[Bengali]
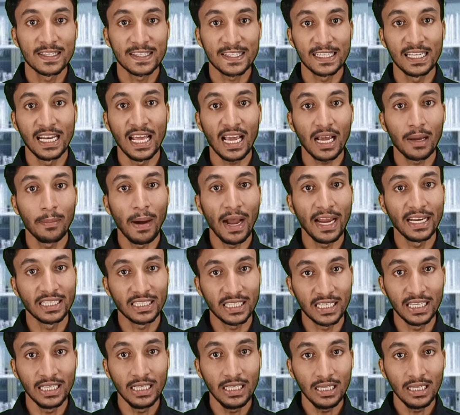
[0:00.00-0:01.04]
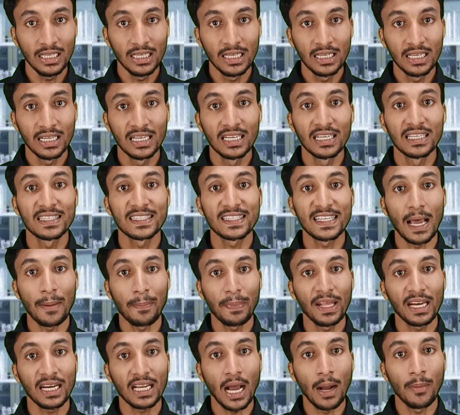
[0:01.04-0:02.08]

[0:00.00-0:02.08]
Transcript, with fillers: স্নেক বাইট কি সাপের